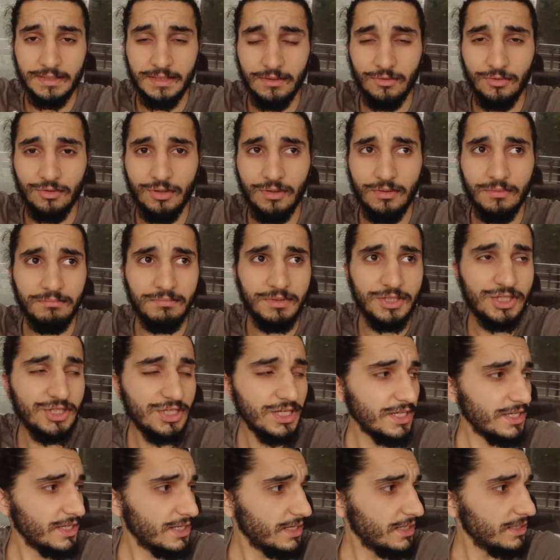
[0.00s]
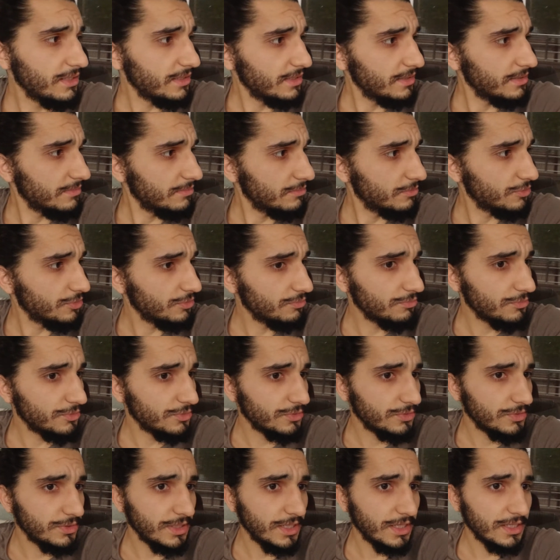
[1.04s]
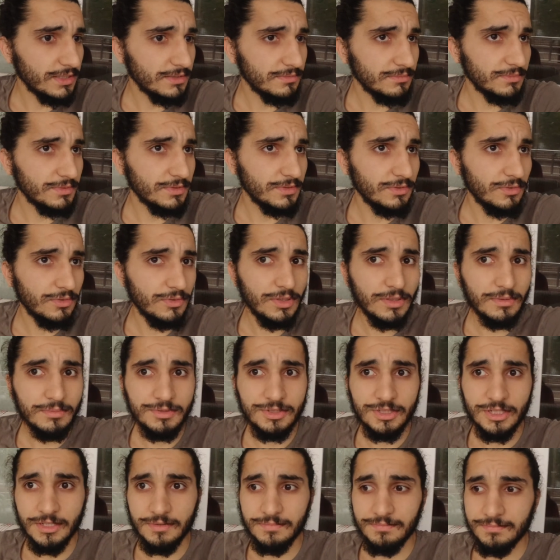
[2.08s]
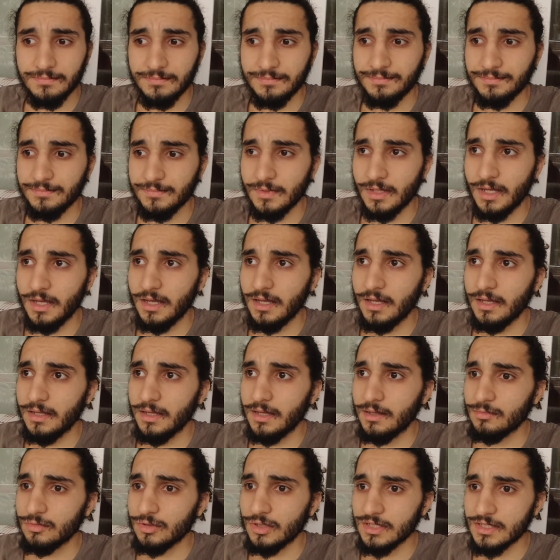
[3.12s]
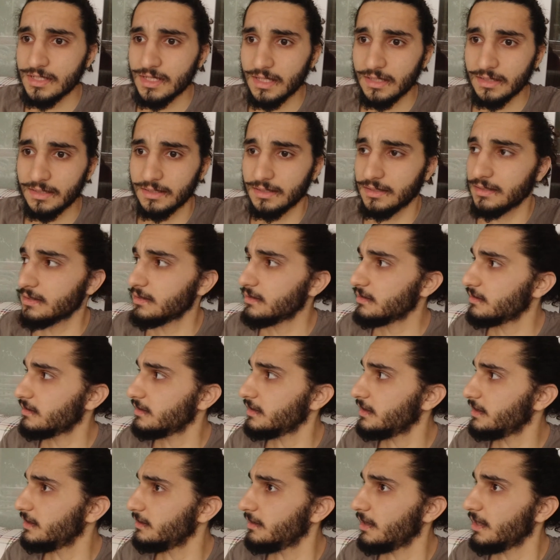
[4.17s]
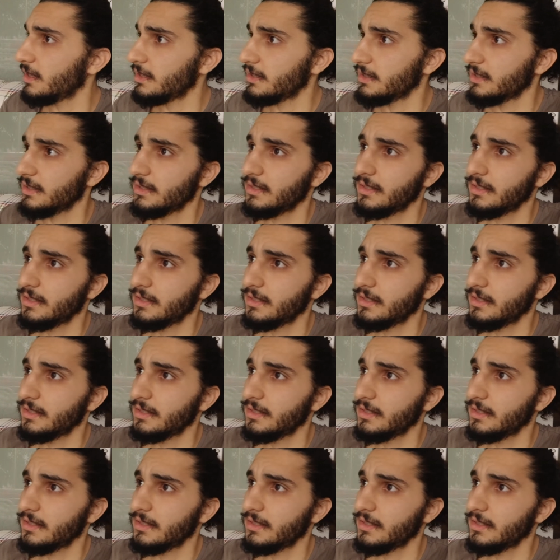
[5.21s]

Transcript: Zaten o da bitecek herhalde. Bugün mü yarın mı öyle bir şey. Aa yağmur azaldı. İyi var.